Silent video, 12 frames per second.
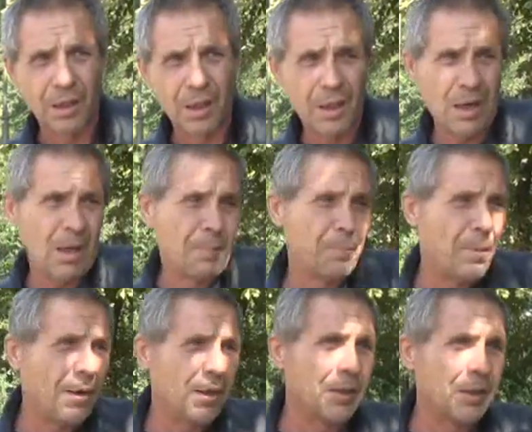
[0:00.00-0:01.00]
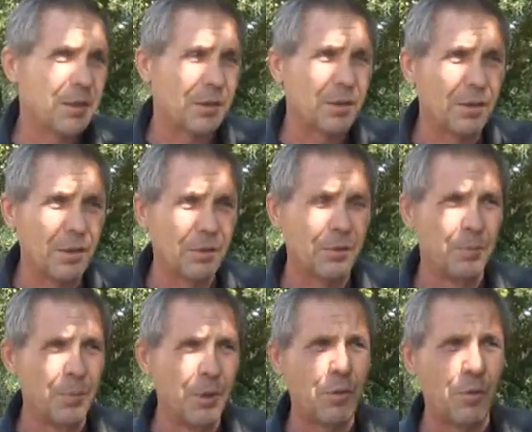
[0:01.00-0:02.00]
А парень этот,
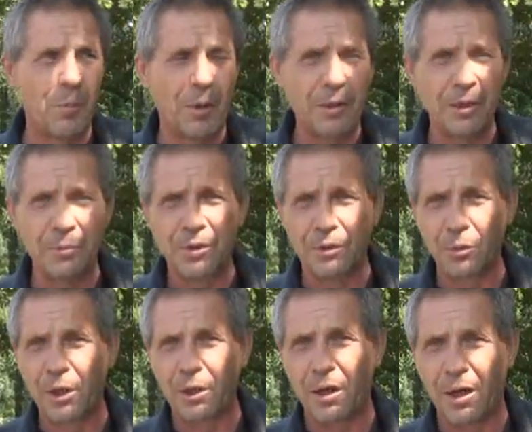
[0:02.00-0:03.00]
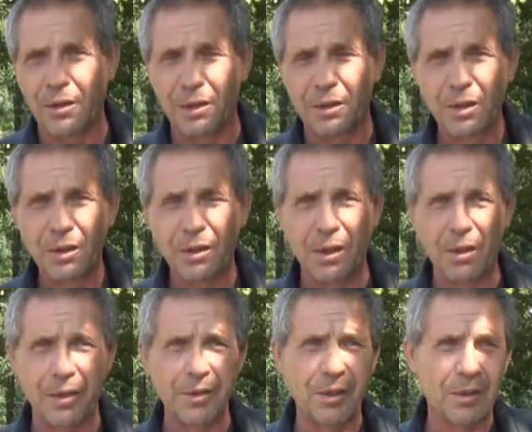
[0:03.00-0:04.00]
мы его боимся, ну, реально, как
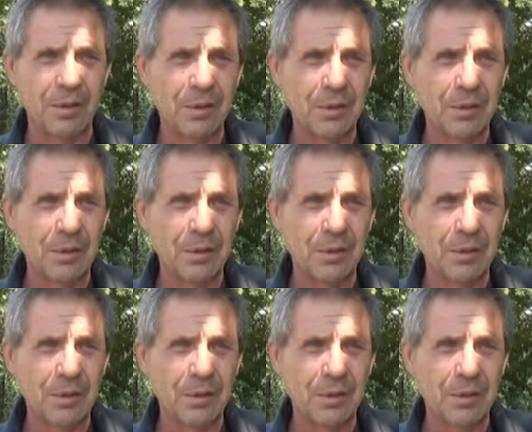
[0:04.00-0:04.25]
огня.